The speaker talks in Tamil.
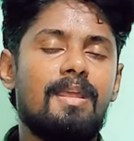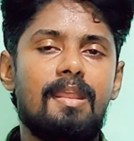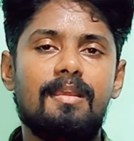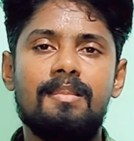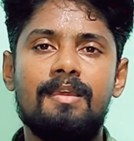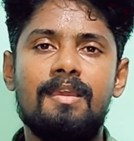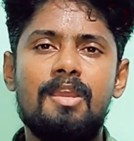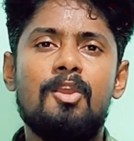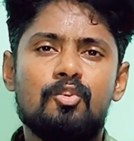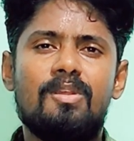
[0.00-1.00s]
மாதிரியா இருக்குது
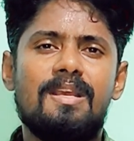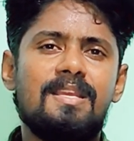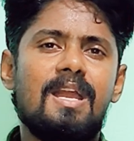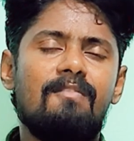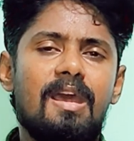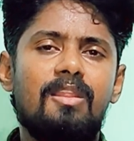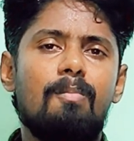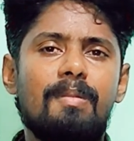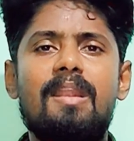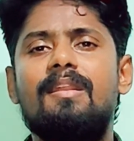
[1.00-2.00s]
ஸோ ரஷ்யாவுக்கு வேற
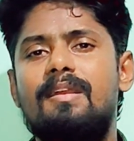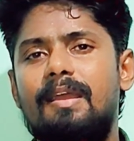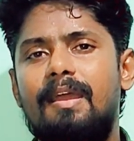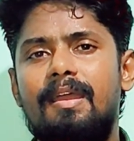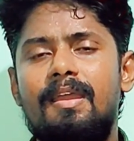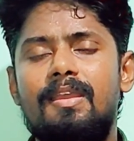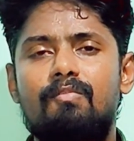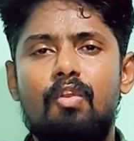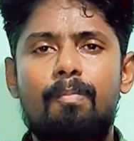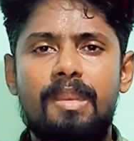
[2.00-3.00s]
ஏதோ பிளான் இருக்குங்க
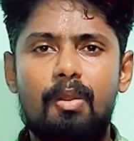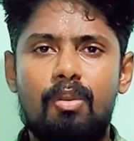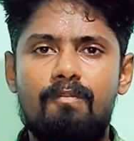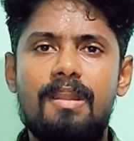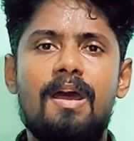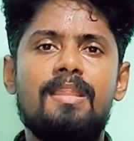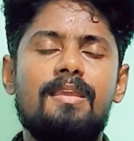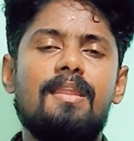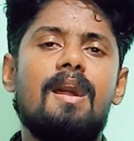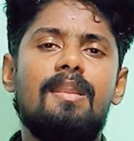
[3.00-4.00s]
இவ்வளோ பெரிய ஒரு
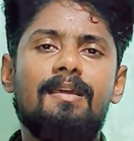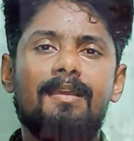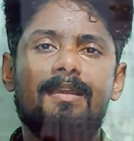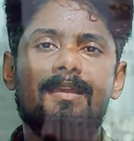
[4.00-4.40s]
வல்லாதிக்க நாடு